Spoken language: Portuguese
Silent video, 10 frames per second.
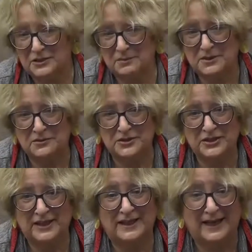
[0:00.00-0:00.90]
pessoas
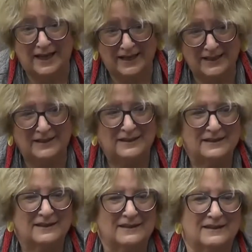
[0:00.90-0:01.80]
que querem,
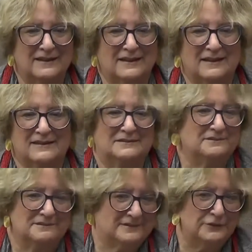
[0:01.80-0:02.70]

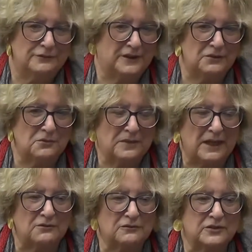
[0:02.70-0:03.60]
enfim,
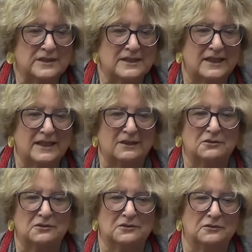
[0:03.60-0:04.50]
comprar com você
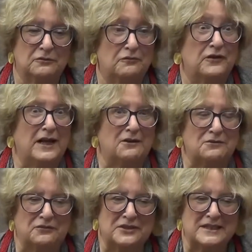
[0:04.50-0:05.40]
ou, ou ver
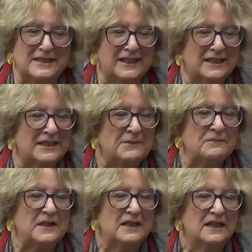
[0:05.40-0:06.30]
com você
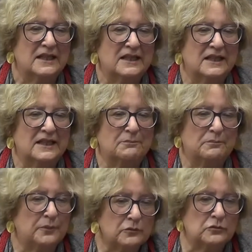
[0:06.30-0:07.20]

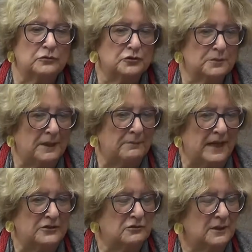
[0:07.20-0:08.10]
produtos para
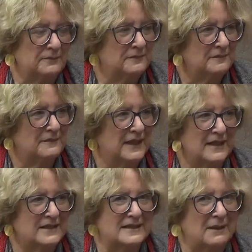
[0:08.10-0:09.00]
Páscoa? que,
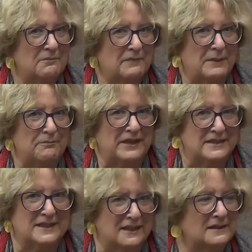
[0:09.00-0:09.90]
que você
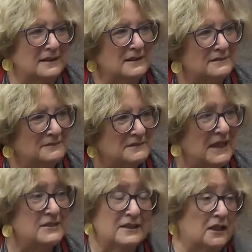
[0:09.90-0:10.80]
apresenta?
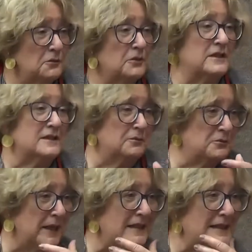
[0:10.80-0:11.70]
Esse ano, por exemplo,
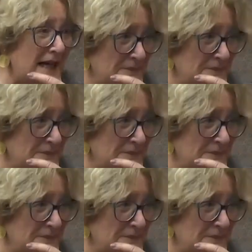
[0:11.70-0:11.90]
como é que está?